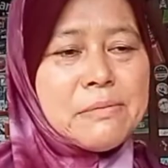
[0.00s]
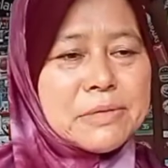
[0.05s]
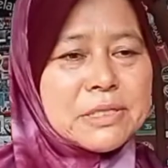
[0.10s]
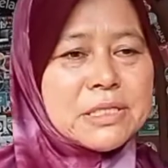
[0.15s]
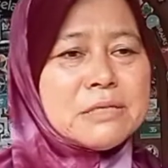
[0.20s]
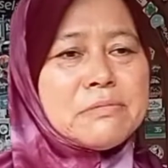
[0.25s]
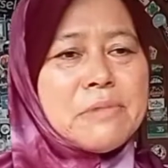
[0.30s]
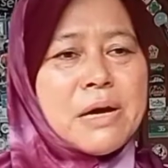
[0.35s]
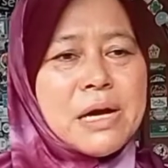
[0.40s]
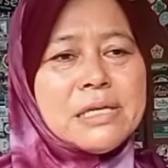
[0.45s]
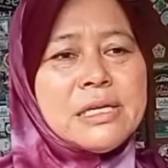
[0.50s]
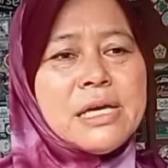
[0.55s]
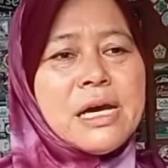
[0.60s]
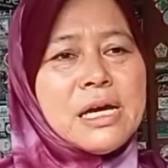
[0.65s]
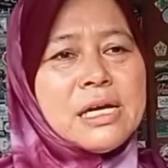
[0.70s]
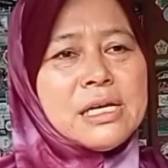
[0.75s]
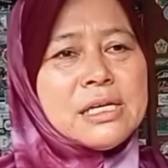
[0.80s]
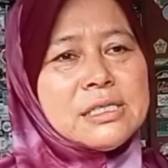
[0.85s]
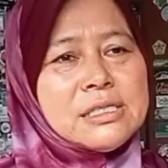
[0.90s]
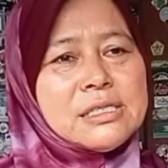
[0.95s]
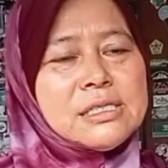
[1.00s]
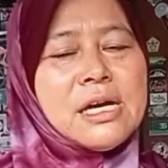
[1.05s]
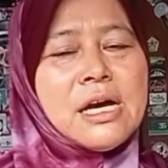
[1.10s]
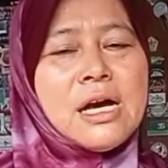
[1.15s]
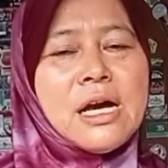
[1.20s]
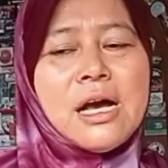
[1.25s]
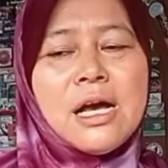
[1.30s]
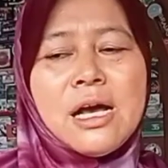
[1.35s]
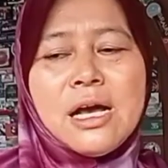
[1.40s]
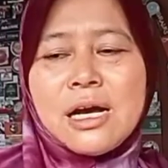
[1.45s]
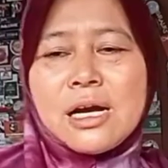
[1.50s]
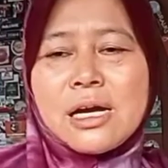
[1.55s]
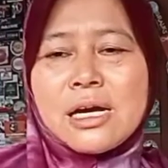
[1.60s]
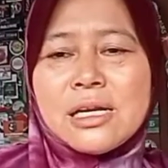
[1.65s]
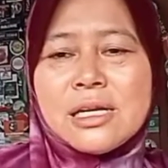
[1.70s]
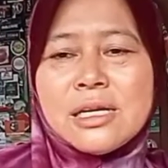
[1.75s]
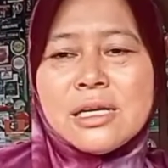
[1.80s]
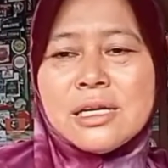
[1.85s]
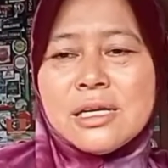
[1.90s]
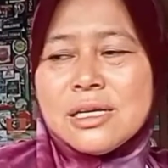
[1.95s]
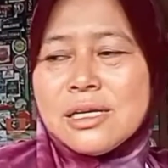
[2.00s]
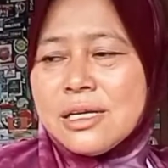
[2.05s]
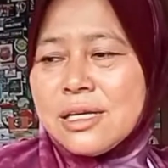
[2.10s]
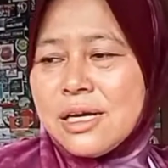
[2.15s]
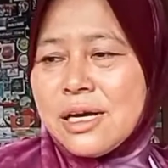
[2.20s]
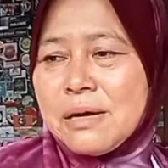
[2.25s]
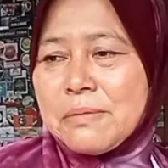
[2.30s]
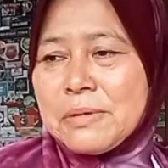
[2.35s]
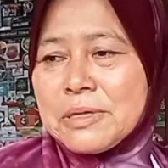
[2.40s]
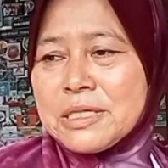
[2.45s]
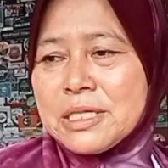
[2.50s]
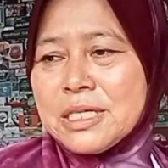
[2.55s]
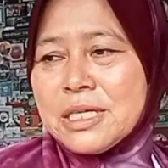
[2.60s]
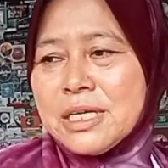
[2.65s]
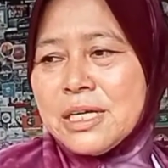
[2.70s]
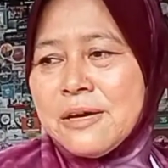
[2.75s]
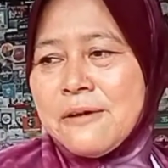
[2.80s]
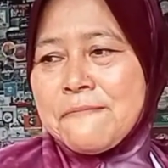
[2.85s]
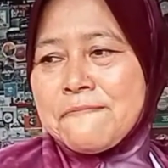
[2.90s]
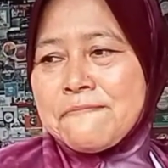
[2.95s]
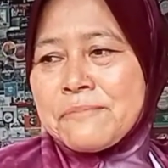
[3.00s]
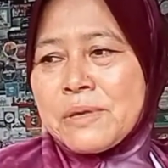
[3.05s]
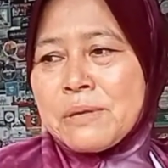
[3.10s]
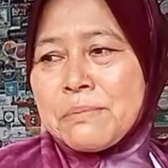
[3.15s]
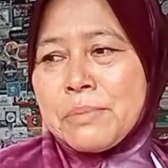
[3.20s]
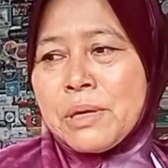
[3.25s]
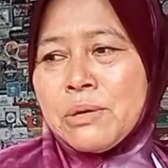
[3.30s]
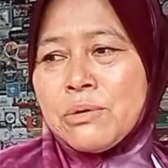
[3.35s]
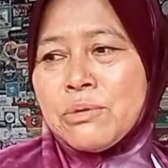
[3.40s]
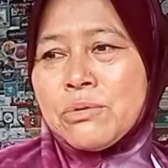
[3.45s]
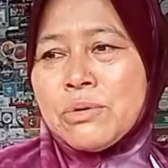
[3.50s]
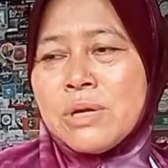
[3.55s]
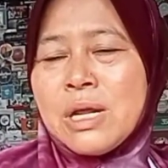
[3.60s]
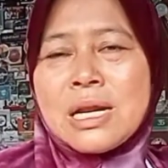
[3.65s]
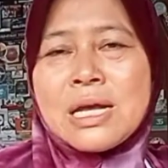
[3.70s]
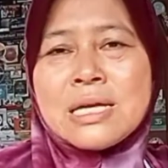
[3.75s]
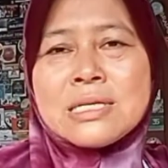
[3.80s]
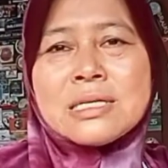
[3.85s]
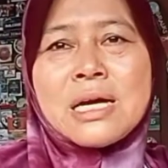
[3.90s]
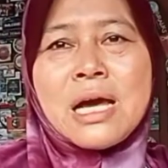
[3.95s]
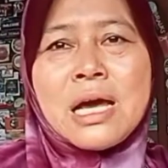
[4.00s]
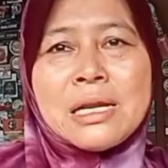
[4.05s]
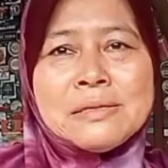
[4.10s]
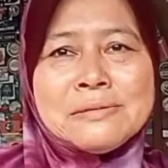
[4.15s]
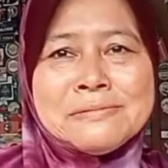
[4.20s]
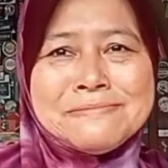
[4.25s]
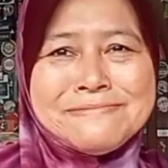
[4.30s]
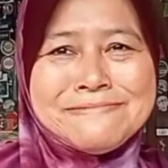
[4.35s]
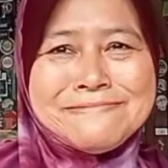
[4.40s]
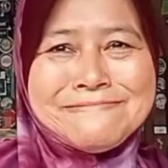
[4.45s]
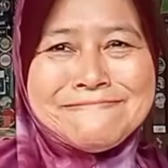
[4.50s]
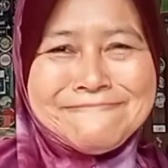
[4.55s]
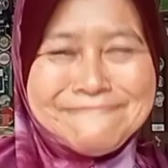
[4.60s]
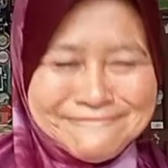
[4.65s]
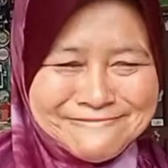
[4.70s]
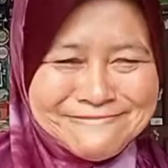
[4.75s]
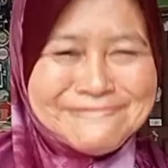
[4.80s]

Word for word: masih banyak ya kan apa sih perlu udara segar hmm,